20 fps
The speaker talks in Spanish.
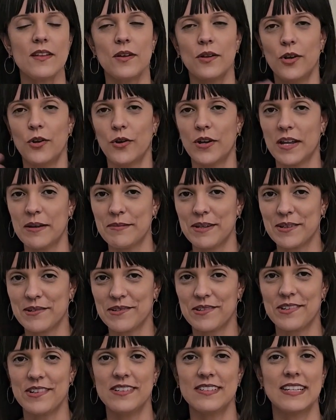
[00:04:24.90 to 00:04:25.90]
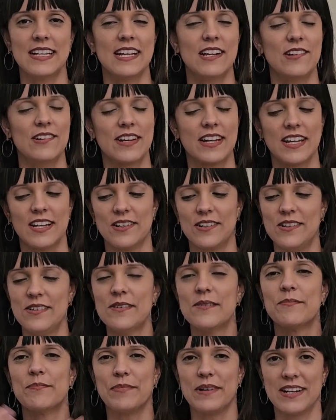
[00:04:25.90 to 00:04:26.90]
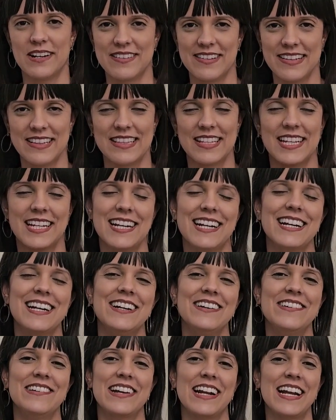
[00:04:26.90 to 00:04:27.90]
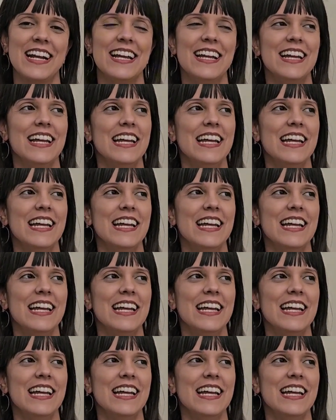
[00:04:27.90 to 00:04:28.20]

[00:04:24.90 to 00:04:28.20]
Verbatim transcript: los que me conocen y los que no, pues se enteran ahora,